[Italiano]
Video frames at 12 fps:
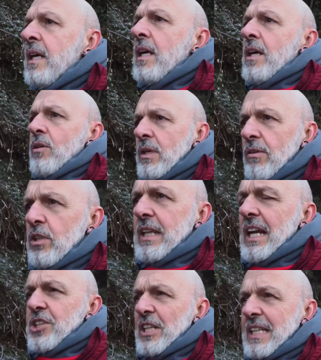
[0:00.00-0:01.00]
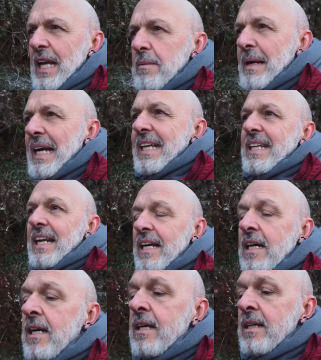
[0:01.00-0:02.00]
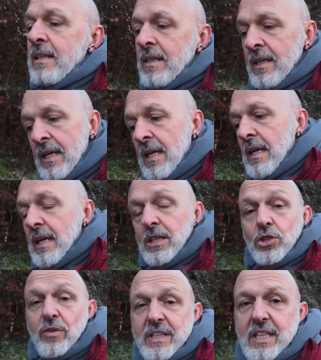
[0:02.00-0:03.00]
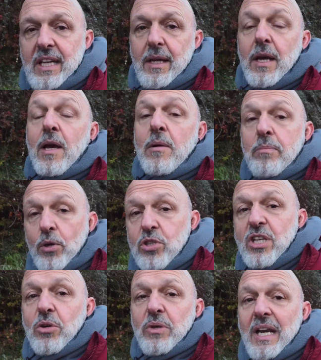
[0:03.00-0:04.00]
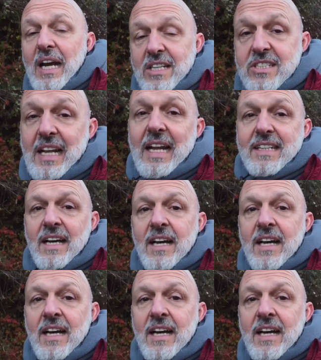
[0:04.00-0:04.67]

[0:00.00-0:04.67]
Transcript: Una volta lasciata la macchina dovete proseguire la strada